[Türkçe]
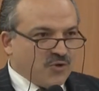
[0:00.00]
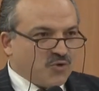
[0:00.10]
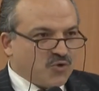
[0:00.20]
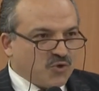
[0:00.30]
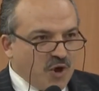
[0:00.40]

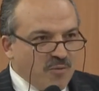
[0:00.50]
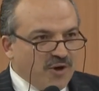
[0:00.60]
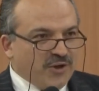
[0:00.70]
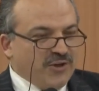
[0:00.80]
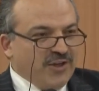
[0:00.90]

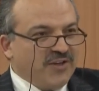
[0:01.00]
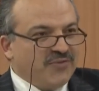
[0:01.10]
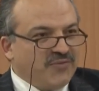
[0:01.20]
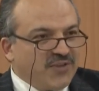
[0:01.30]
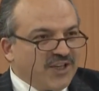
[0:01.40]
somun,
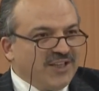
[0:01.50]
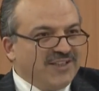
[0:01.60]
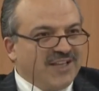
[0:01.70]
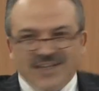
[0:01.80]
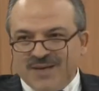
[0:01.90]

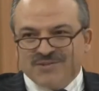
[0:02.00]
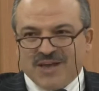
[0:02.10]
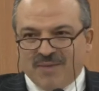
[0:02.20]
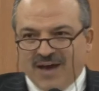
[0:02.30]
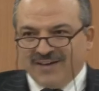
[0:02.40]
fırın dediğim
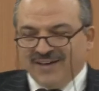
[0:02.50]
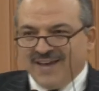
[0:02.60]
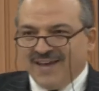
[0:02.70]
zaman